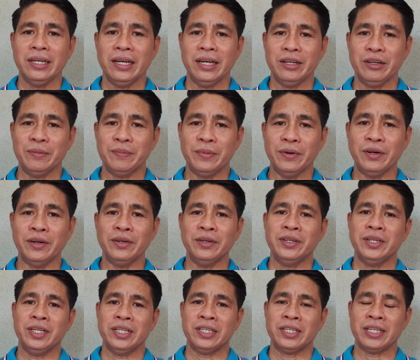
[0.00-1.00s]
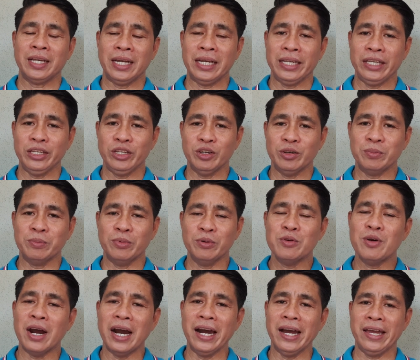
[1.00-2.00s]
Ano po? Sa inyong
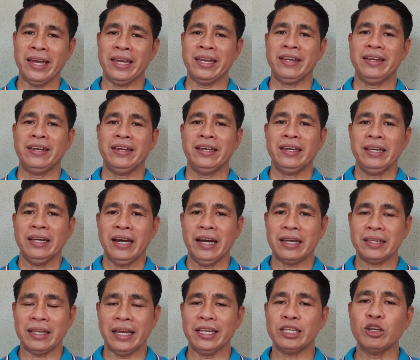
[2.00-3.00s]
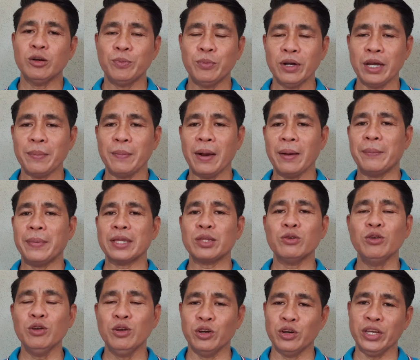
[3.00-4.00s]
buhay. At nais ko pong
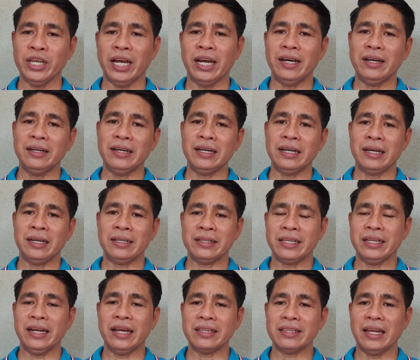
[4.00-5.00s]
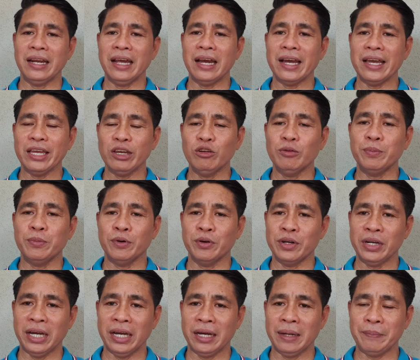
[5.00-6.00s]
ipagpatuloy ang uh, tinatalakay ko
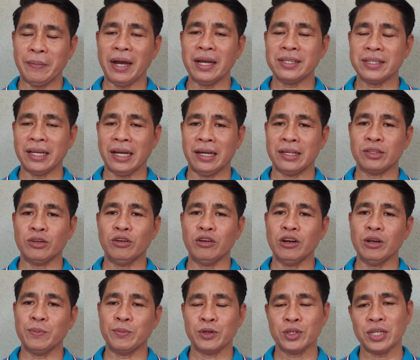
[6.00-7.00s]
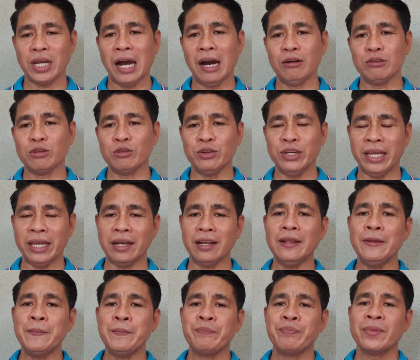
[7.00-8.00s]
po na paksa tungkol po sa how to deal
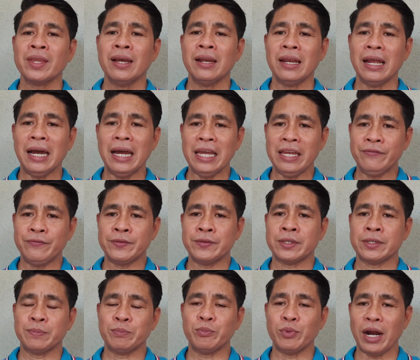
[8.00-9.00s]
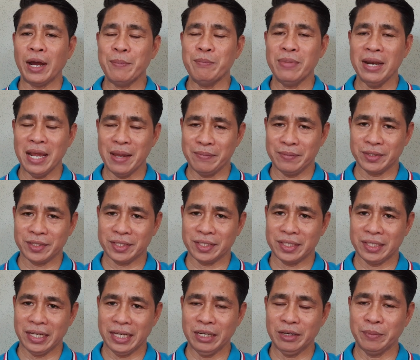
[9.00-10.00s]
life's
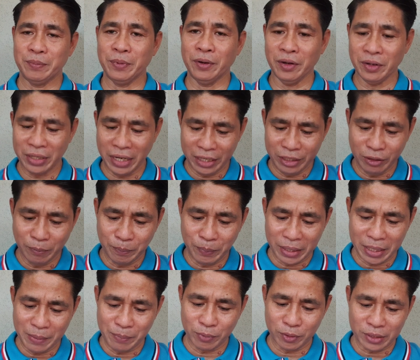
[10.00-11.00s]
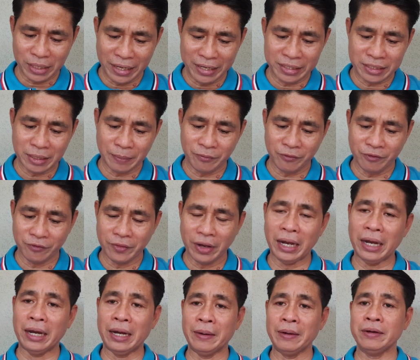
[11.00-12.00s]
problems. Ano po, nandun pa rin po tayo sa
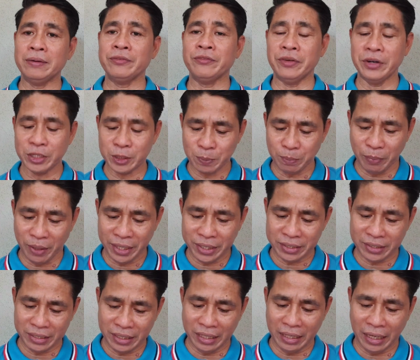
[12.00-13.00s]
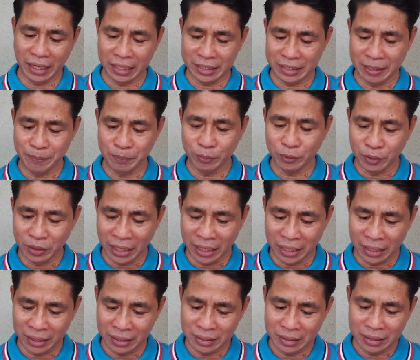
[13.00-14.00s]
uh, first part ng ating pong
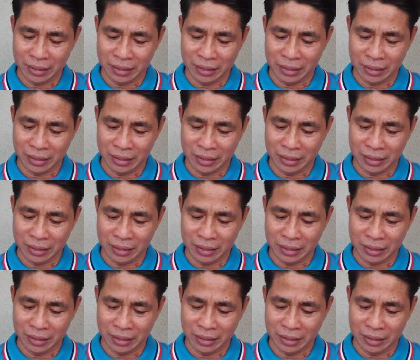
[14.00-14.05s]
uh,